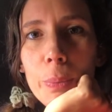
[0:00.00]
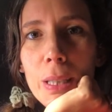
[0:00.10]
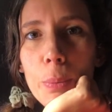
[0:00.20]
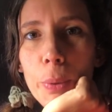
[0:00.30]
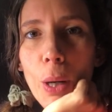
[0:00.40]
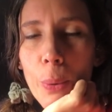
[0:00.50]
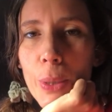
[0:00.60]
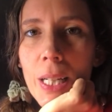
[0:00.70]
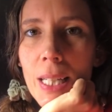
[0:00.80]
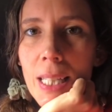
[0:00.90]
un paseo por el
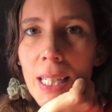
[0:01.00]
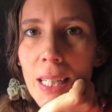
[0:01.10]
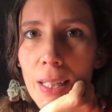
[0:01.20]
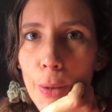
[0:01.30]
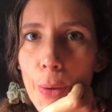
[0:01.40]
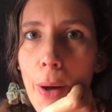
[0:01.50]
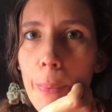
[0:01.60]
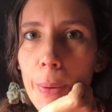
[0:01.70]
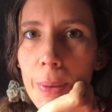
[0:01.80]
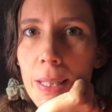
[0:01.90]
bosque, así que quiero
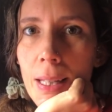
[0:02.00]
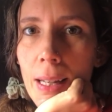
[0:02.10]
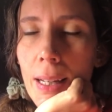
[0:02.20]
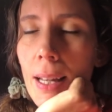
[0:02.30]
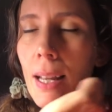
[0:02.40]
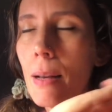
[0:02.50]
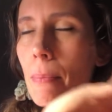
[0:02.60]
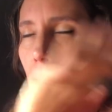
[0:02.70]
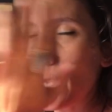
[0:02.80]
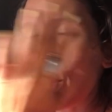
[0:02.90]
aprovechar el
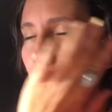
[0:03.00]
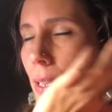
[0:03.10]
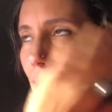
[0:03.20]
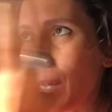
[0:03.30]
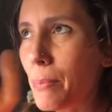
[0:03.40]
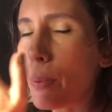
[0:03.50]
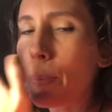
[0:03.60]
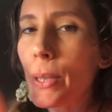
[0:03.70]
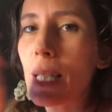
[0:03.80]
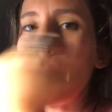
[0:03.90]
mayor tiempo
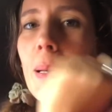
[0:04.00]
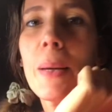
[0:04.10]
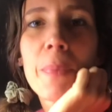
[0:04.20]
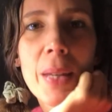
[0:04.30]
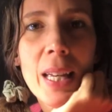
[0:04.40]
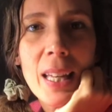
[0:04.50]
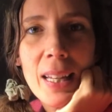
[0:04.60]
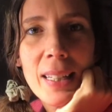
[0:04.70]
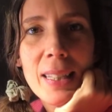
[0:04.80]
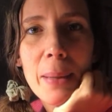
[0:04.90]
posible
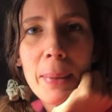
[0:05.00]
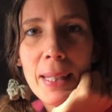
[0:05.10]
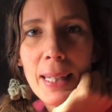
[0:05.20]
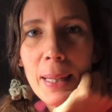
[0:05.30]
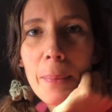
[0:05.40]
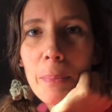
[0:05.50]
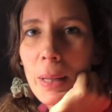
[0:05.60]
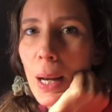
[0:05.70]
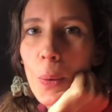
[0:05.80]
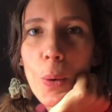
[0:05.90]
esta mañana
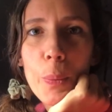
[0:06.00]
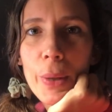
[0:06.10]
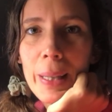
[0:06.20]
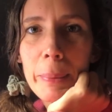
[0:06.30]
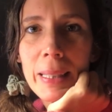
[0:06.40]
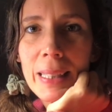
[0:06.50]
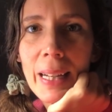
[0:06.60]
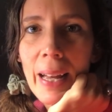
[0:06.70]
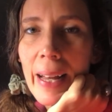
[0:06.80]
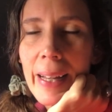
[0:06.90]
para luego poderme
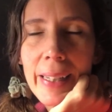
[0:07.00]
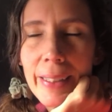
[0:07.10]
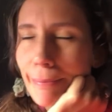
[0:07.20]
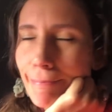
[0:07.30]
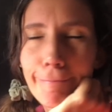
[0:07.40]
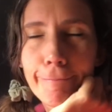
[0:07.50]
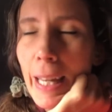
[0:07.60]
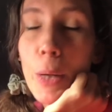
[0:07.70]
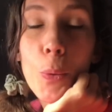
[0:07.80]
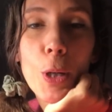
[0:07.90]
entrar
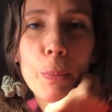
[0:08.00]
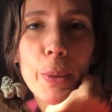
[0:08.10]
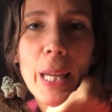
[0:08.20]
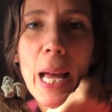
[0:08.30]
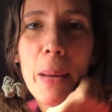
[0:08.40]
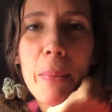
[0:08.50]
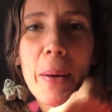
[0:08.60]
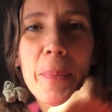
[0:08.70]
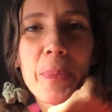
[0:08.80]
en cuerpo y alma